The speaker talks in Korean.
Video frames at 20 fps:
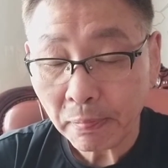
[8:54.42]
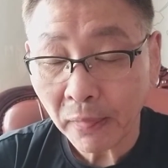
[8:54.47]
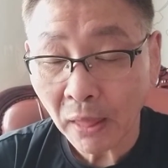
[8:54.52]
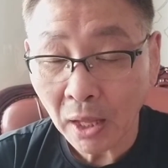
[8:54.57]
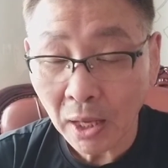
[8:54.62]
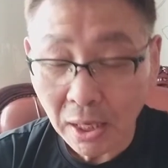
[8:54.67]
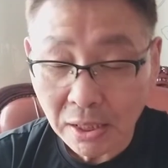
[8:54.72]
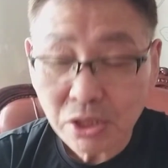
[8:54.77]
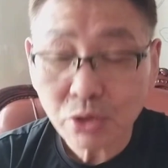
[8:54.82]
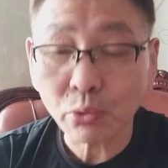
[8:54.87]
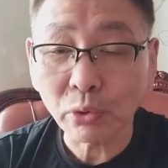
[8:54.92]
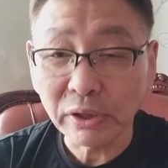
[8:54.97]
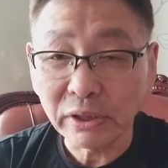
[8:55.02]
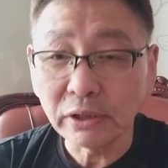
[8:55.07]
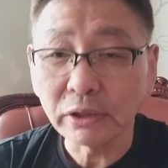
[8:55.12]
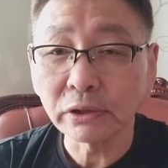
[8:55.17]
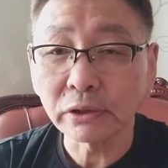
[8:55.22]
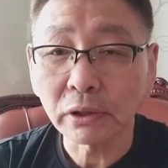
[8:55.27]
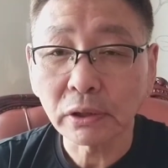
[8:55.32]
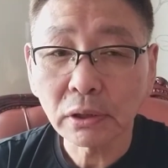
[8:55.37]
가지고
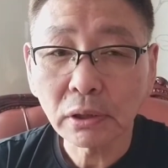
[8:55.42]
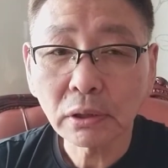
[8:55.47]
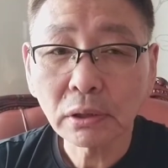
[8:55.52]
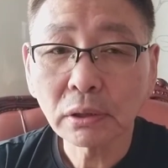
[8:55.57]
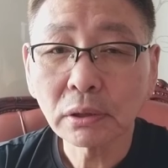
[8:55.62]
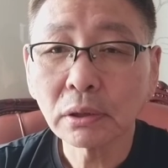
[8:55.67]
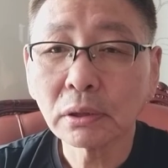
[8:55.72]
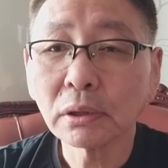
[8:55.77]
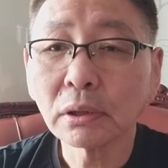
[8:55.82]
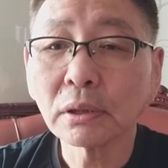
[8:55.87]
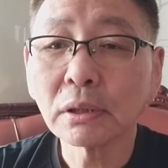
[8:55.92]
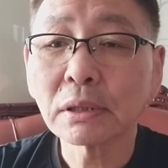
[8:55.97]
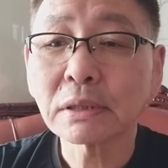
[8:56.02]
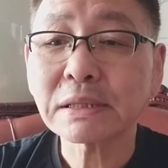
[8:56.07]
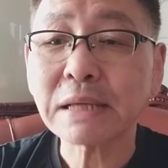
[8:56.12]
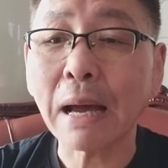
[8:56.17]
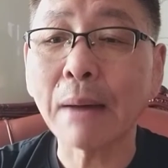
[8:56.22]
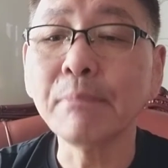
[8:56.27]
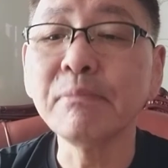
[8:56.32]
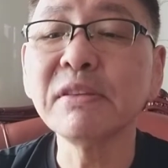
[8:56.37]
있는
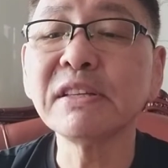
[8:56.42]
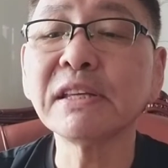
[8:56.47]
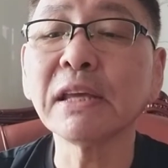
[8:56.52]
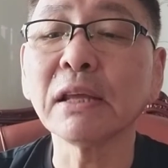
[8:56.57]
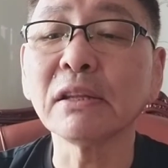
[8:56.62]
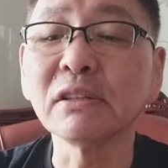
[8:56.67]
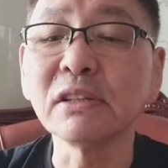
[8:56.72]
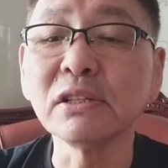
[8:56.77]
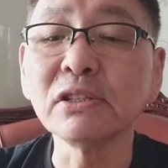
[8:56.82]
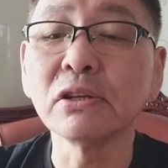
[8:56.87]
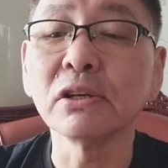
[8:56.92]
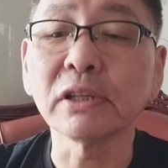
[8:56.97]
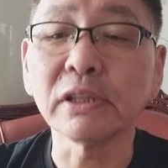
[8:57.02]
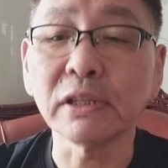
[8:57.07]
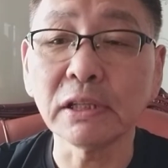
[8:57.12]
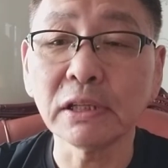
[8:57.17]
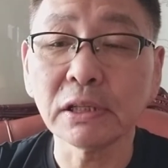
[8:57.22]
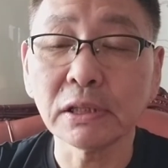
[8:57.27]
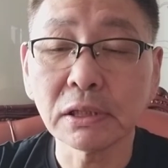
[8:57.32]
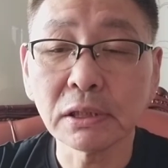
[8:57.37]
잠재
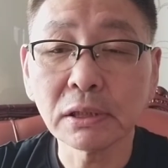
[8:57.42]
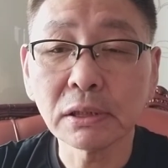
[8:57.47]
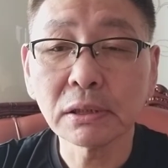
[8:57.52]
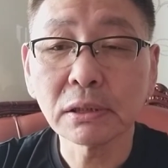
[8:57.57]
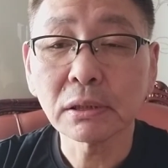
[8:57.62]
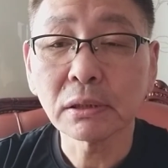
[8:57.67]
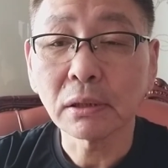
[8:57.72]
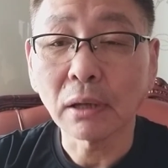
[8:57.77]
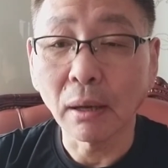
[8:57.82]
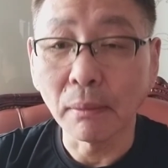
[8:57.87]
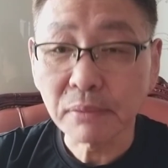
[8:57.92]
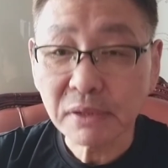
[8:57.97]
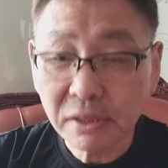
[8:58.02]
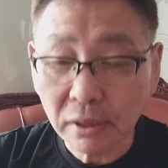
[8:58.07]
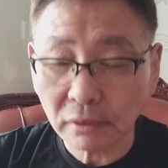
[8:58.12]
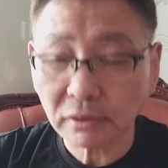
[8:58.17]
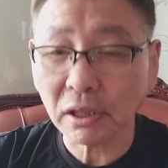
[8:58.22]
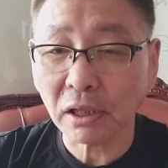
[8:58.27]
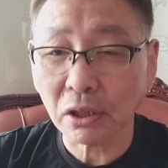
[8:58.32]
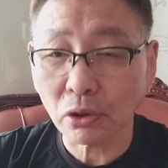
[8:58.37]
능력이
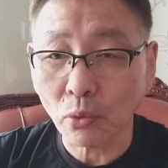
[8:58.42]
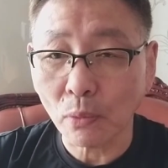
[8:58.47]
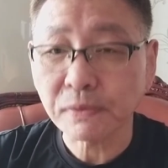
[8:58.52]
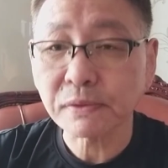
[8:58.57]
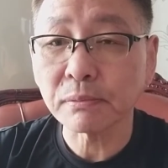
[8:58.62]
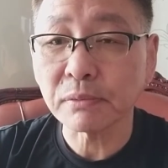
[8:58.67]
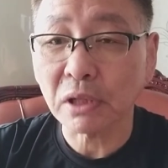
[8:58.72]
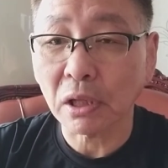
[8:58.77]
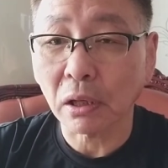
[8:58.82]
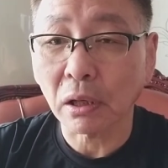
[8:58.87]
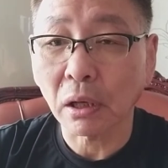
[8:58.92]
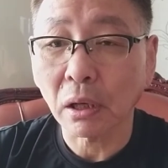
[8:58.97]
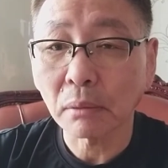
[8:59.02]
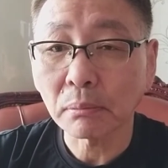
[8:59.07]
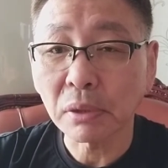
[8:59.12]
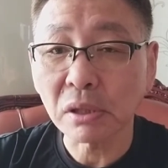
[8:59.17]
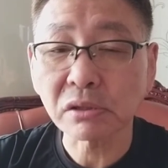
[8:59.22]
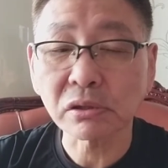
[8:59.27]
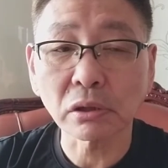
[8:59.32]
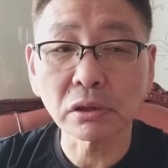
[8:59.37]
엄청나게 높습니다.
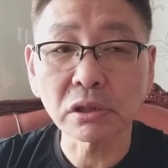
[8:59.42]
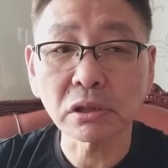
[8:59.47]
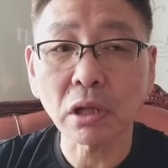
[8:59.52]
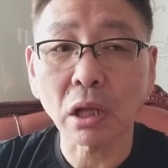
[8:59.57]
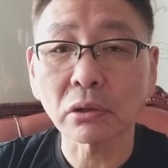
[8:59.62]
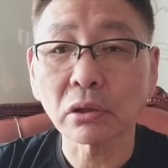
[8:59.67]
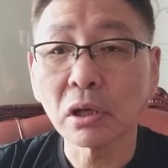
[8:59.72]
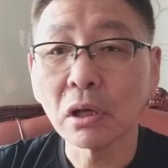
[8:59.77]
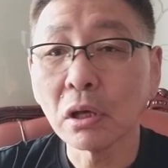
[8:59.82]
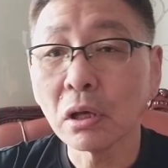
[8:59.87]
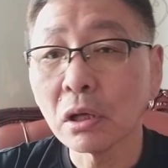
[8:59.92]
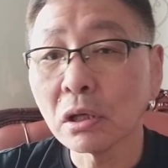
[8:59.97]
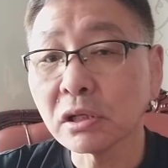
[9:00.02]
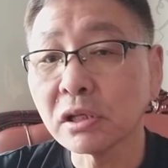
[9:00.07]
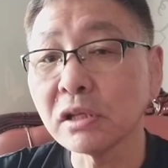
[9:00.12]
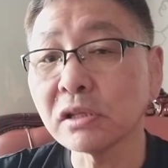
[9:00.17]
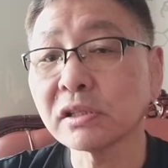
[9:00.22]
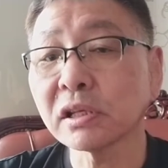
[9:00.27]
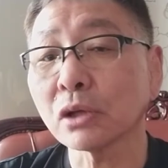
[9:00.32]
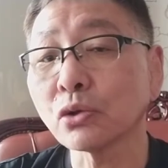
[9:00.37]
벌써 일단 신체